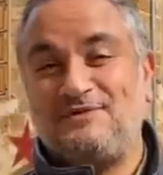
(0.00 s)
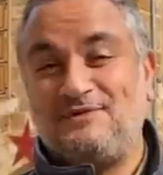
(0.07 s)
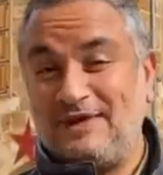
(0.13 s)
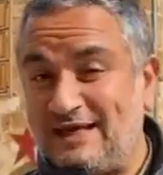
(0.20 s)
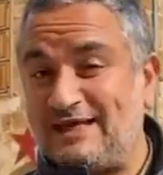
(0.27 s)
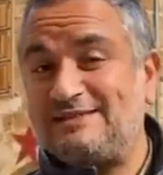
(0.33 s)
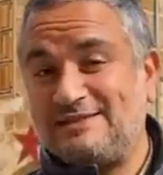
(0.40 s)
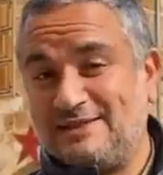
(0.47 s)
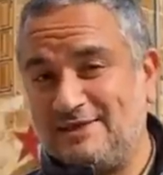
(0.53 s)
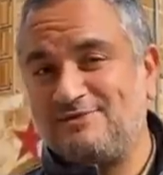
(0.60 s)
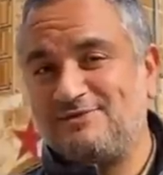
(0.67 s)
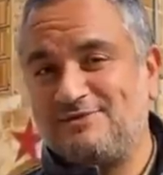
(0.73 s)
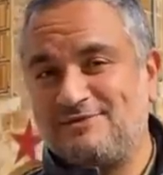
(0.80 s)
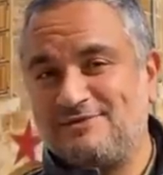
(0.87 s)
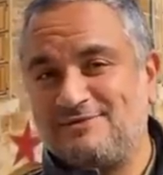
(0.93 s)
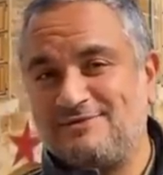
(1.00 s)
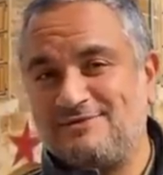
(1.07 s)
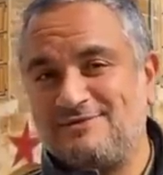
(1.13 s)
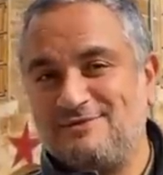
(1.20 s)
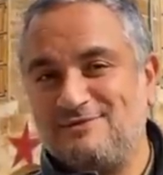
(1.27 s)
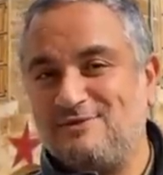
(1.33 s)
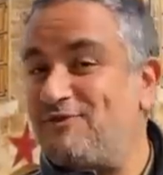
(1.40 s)
فيها جست هاوس
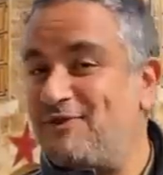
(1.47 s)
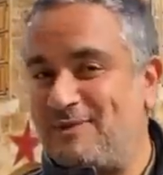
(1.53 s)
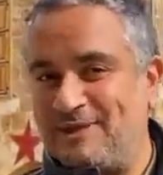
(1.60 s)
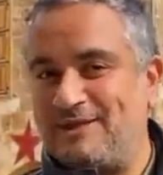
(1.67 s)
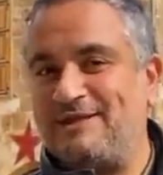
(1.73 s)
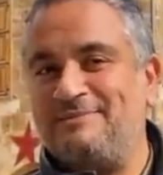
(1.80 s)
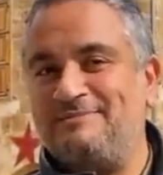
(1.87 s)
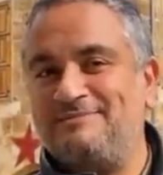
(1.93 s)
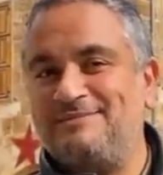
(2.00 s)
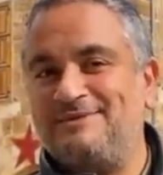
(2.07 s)
وفيها مطعم